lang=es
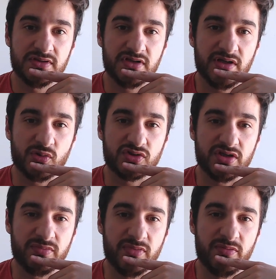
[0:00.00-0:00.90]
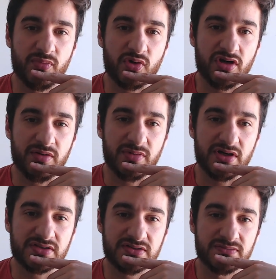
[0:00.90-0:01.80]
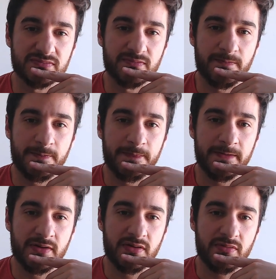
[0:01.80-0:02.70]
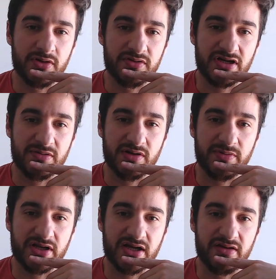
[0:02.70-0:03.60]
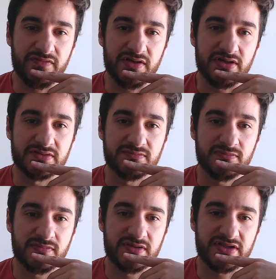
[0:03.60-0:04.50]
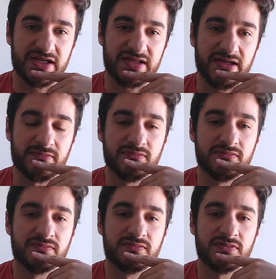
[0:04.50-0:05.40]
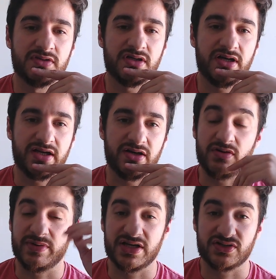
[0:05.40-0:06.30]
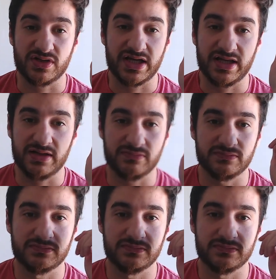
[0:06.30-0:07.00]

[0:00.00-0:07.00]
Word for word: Estamos en, en problemas. Bueno, entregamos la pareja de alfiles. Ya está. Ahora no amenazo nada.